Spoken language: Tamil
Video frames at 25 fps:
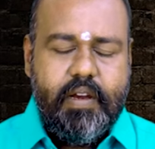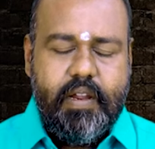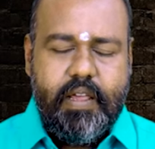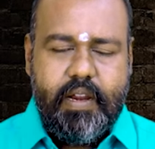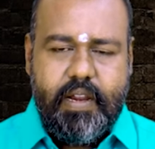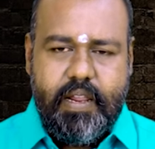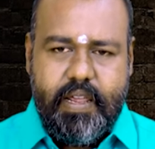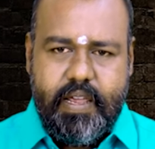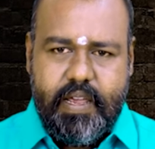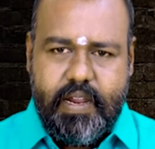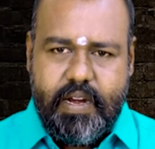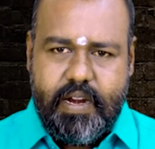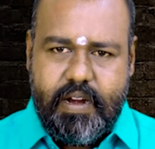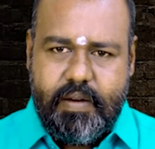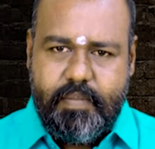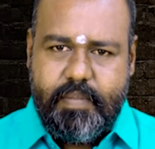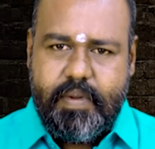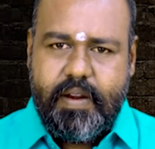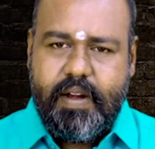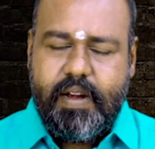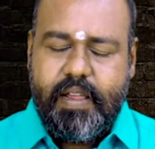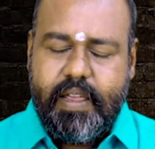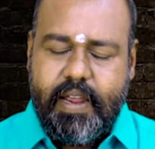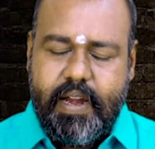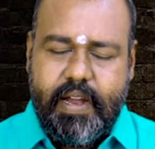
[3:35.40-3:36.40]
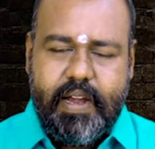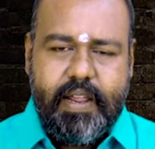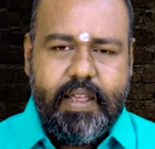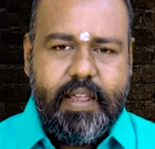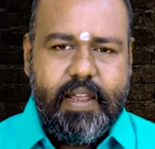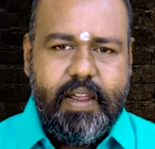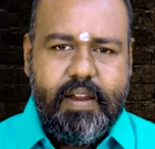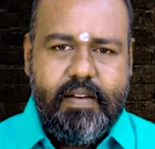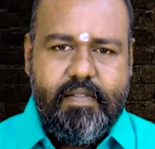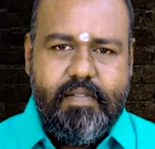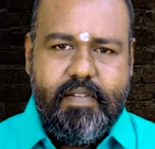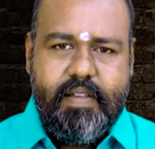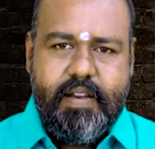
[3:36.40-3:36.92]
நிறைய நண்பர்கள் கேட்ட
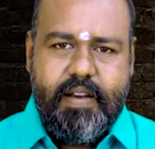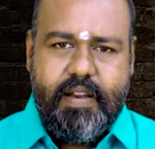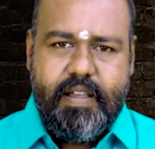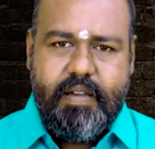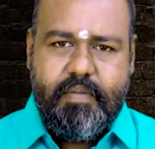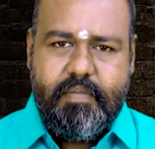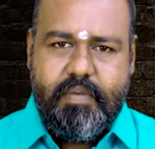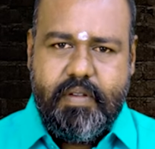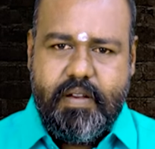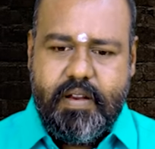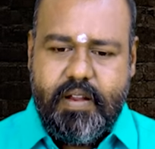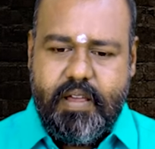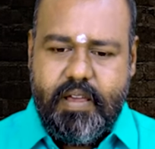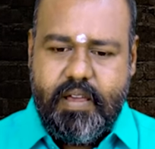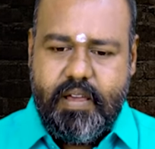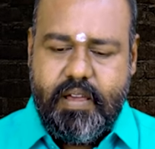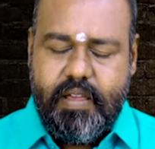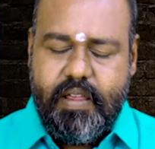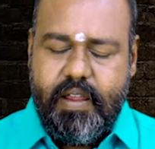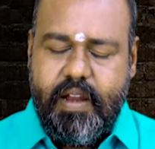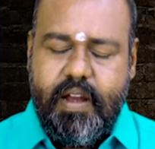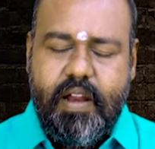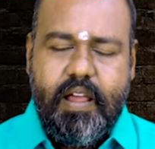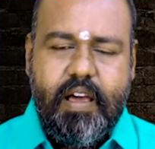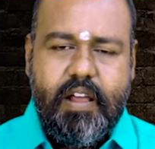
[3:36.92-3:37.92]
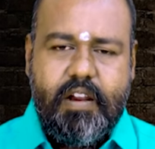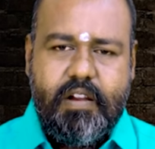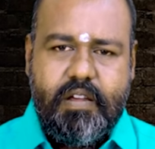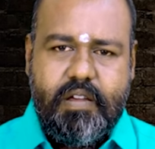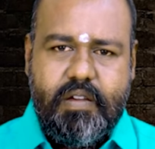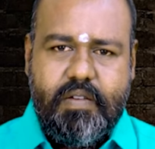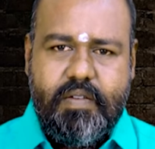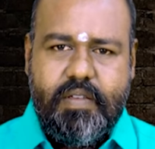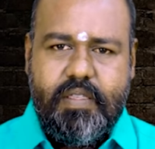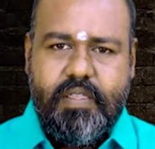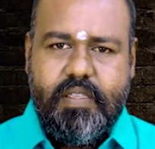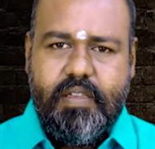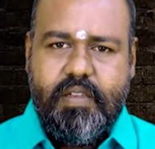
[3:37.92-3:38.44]
கேள்வி என்ன அப்படின்னா
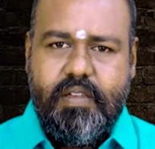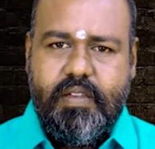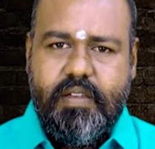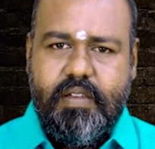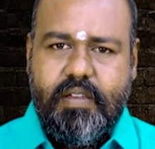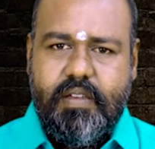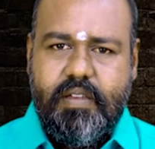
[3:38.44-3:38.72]
எல்லாருக்கும் வந்து